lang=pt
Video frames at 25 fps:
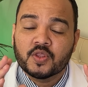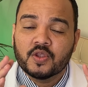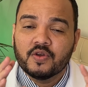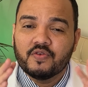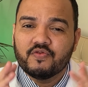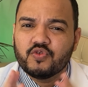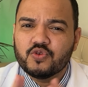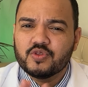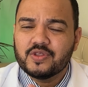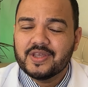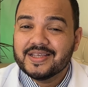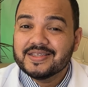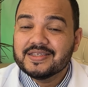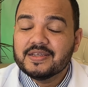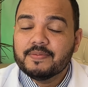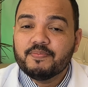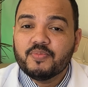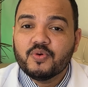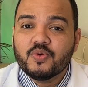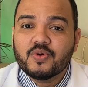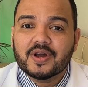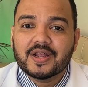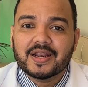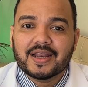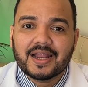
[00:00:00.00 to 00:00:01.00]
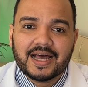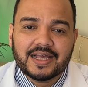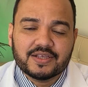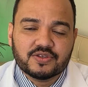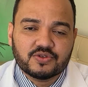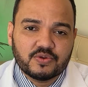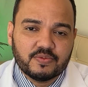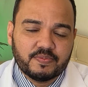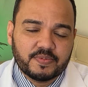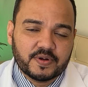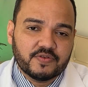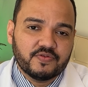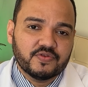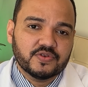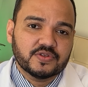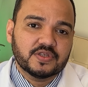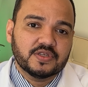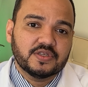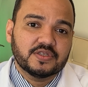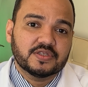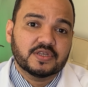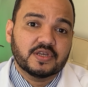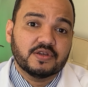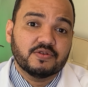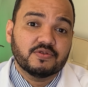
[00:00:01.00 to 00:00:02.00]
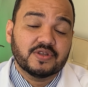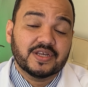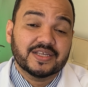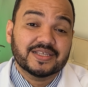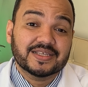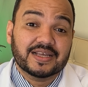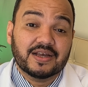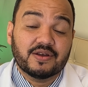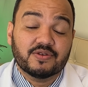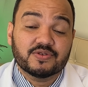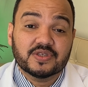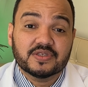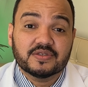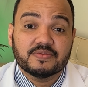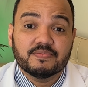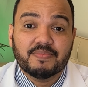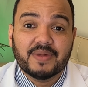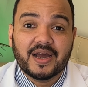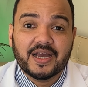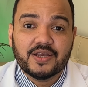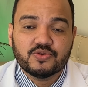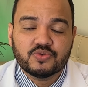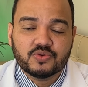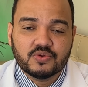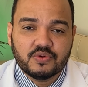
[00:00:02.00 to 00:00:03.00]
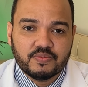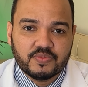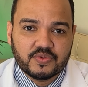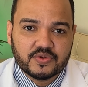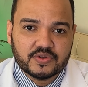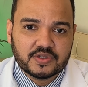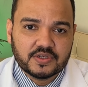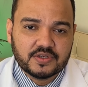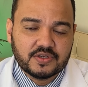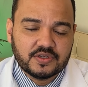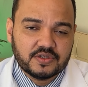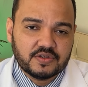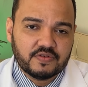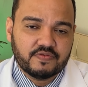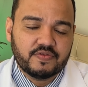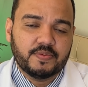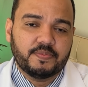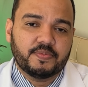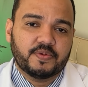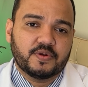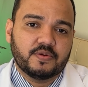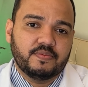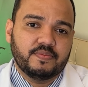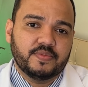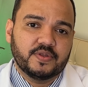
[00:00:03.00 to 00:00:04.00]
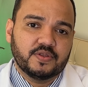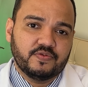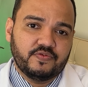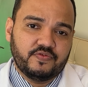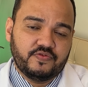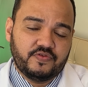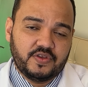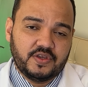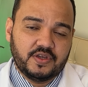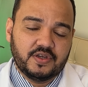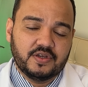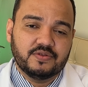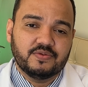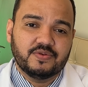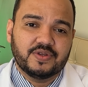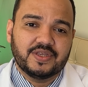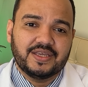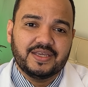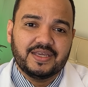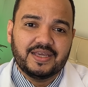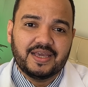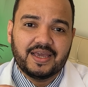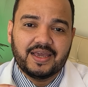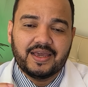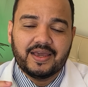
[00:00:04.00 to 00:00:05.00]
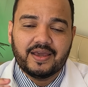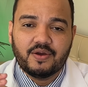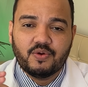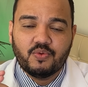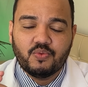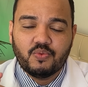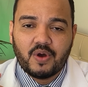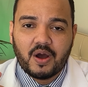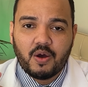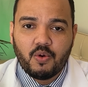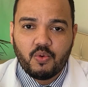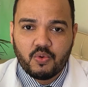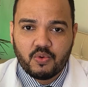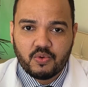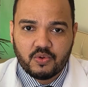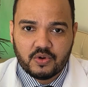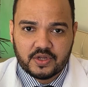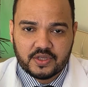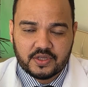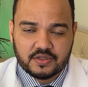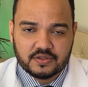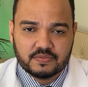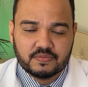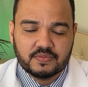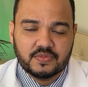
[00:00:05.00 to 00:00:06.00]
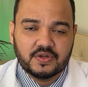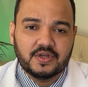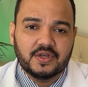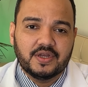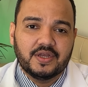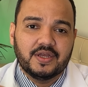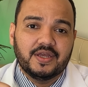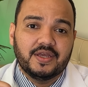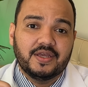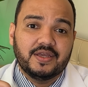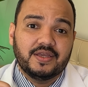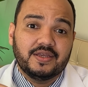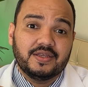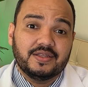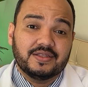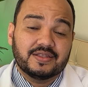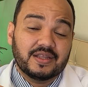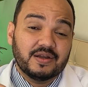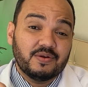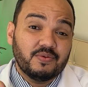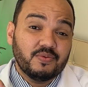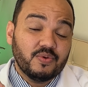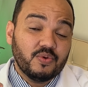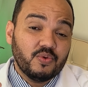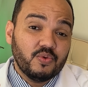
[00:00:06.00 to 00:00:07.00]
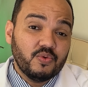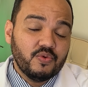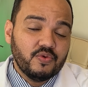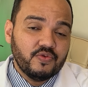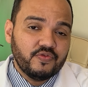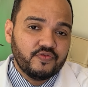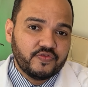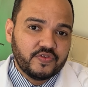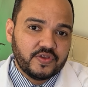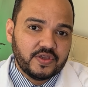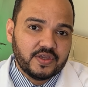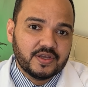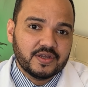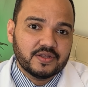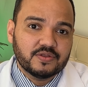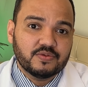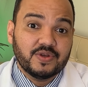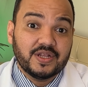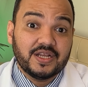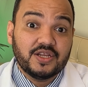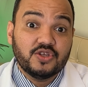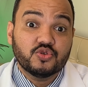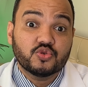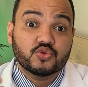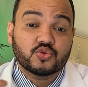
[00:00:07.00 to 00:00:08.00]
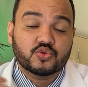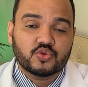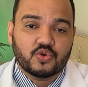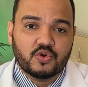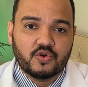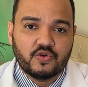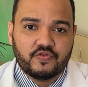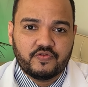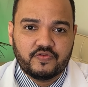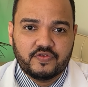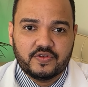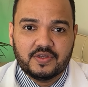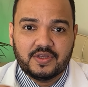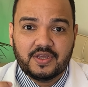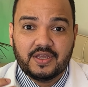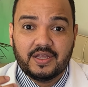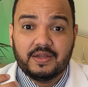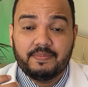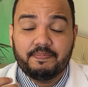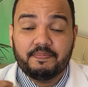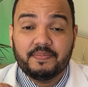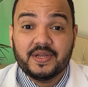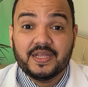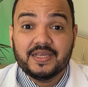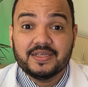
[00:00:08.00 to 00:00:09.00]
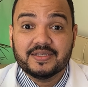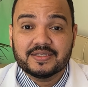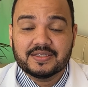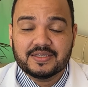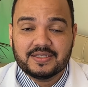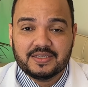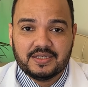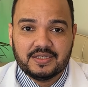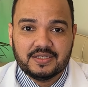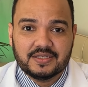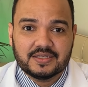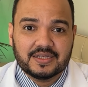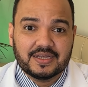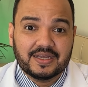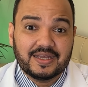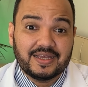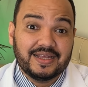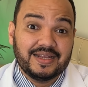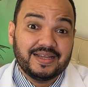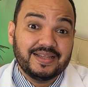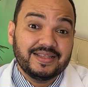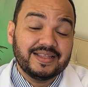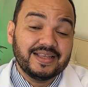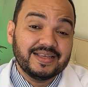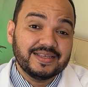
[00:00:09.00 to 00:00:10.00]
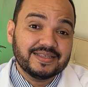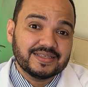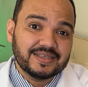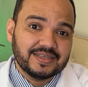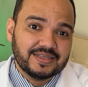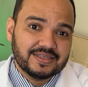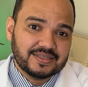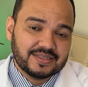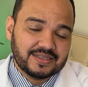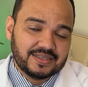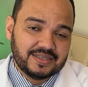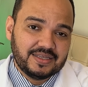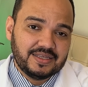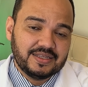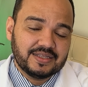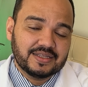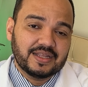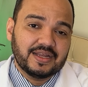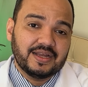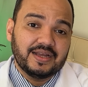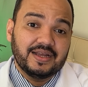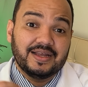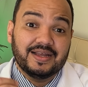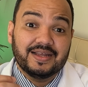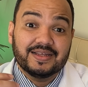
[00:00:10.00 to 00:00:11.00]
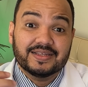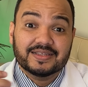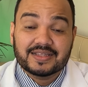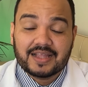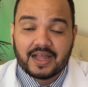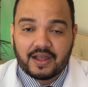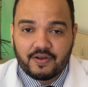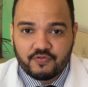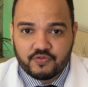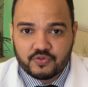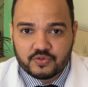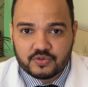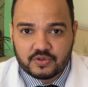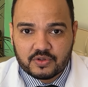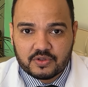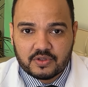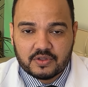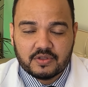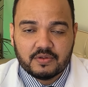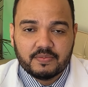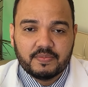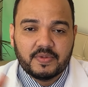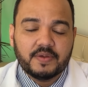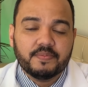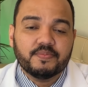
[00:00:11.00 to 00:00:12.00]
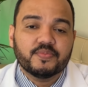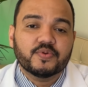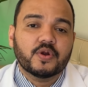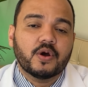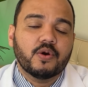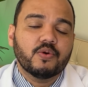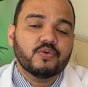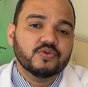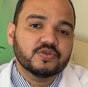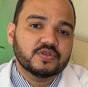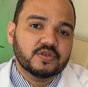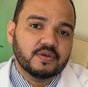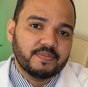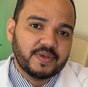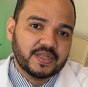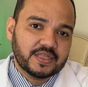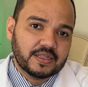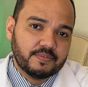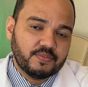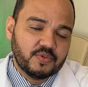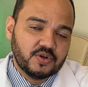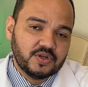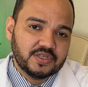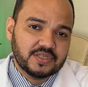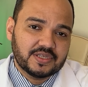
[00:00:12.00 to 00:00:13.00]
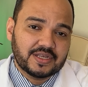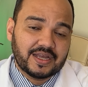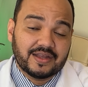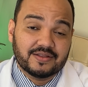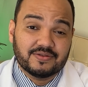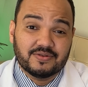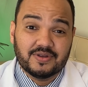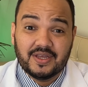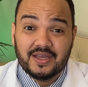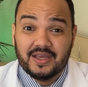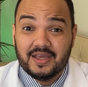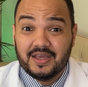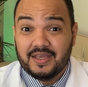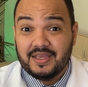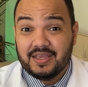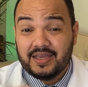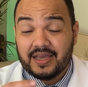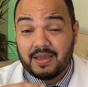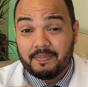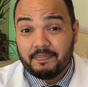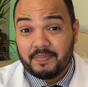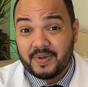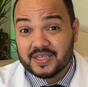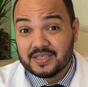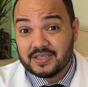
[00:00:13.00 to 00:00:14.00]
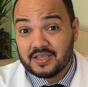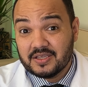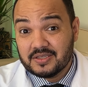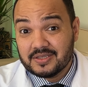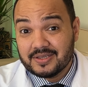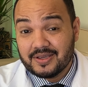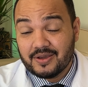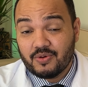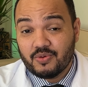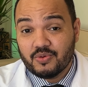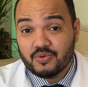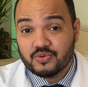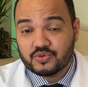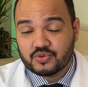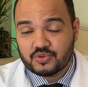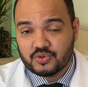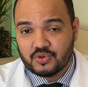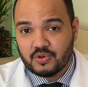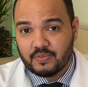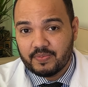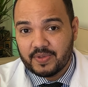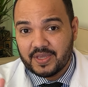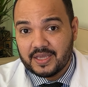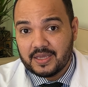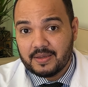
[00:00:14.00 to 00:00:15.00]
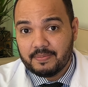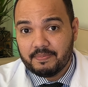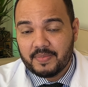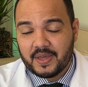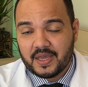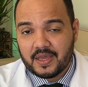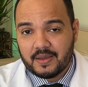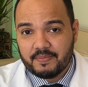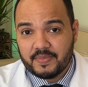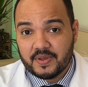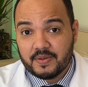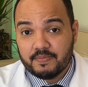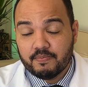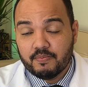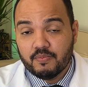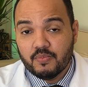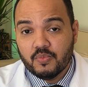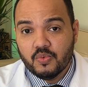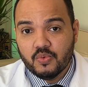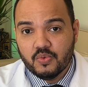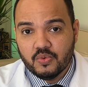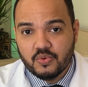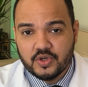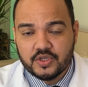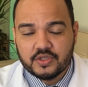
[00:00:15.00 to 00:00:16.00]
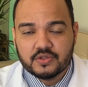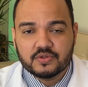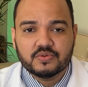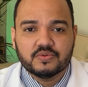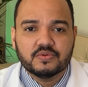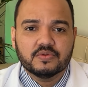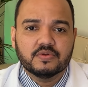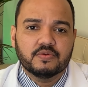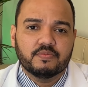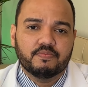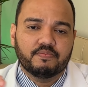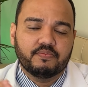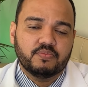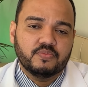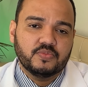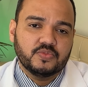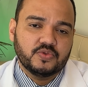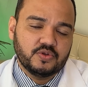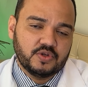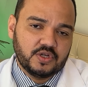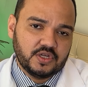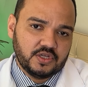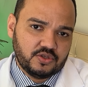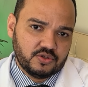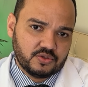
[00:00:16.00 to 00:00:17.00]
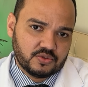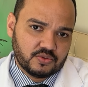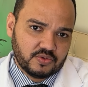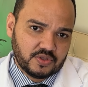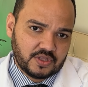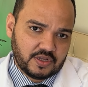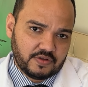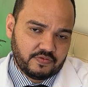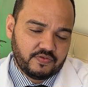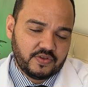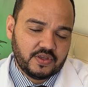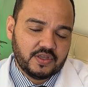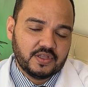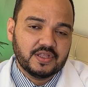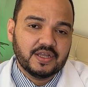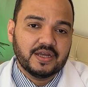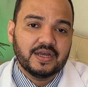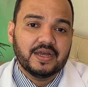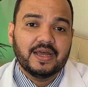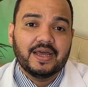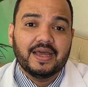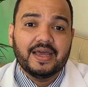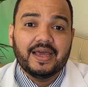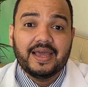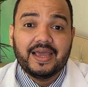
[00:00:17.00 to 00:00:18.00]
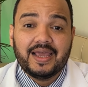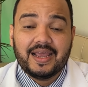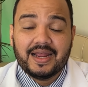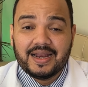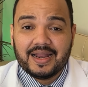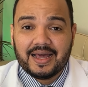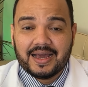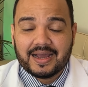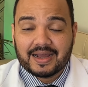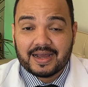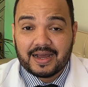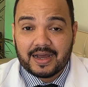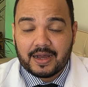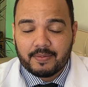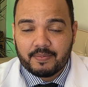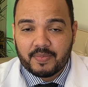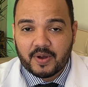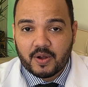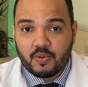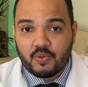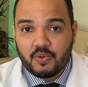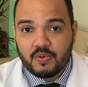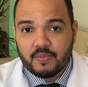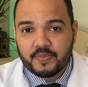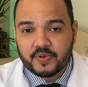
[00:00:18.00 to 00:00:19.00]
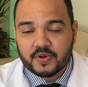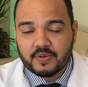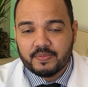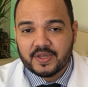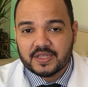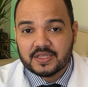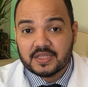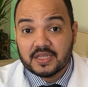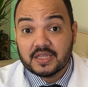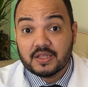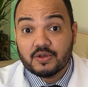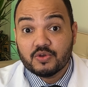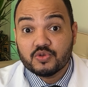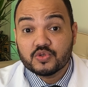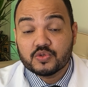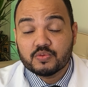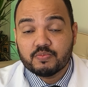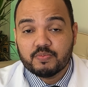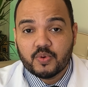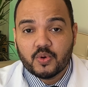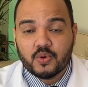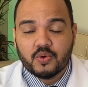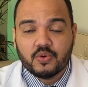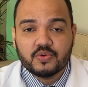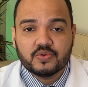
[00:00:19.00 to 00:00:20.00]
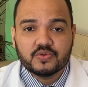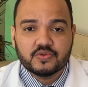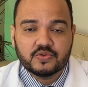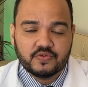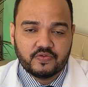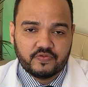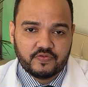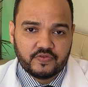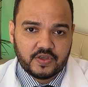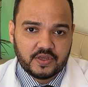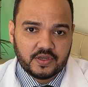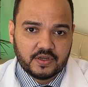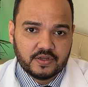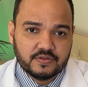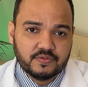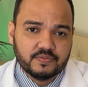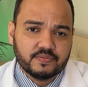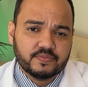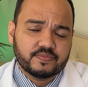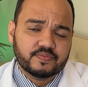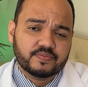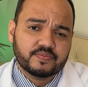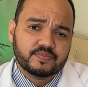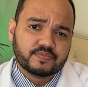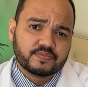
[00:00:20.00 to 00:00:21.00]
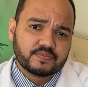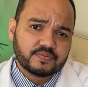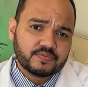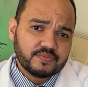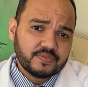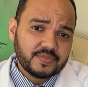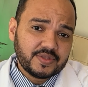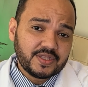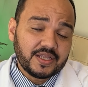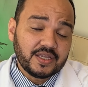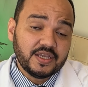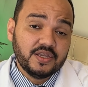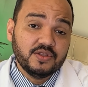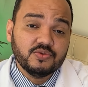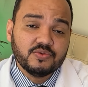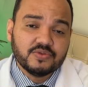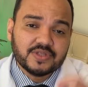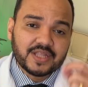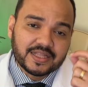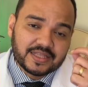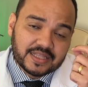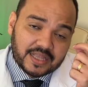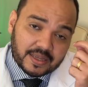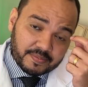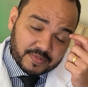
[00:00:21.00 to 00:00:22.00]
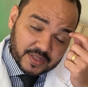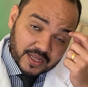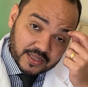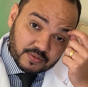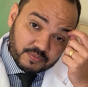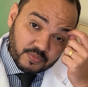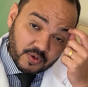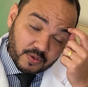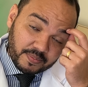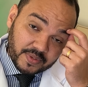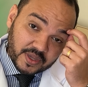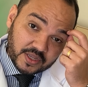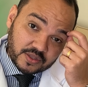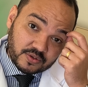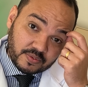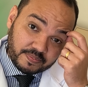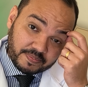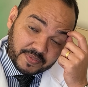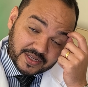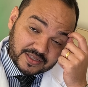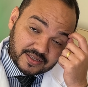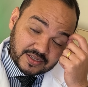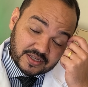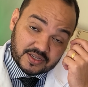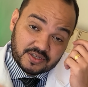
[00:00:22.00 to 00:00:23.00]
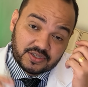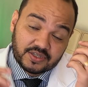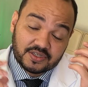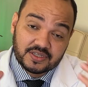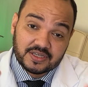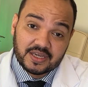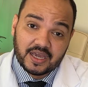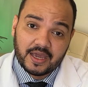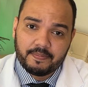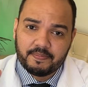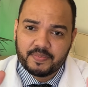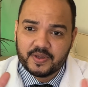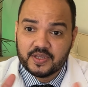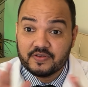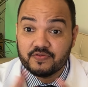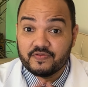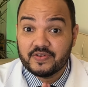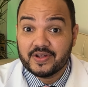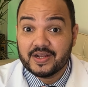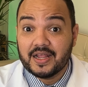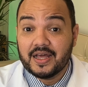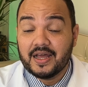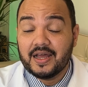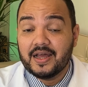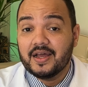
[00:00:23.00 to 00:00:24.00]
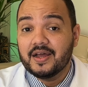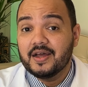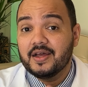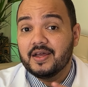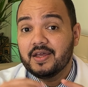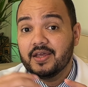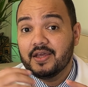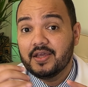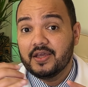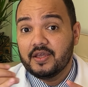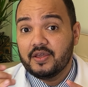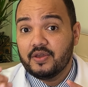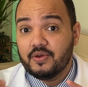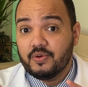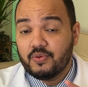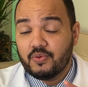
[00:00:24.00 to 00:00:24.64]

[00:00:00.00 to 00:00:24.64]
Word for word: Vou dar exemplo clássico para vocês, que é uma das causas mais comuns a gente ver problema no fígado, que é o alcoolismo. Então, o fígado, ele sofre, ele precisa, ele necessita está funcionando bem para o álcool ser metabolizado. E aí, pacientes que consomem, que bebem muito durante toda a vida, ela acaba comprometendo aos poucos o fígado. E num determinado momento, o paciente de repente fala: ah, eu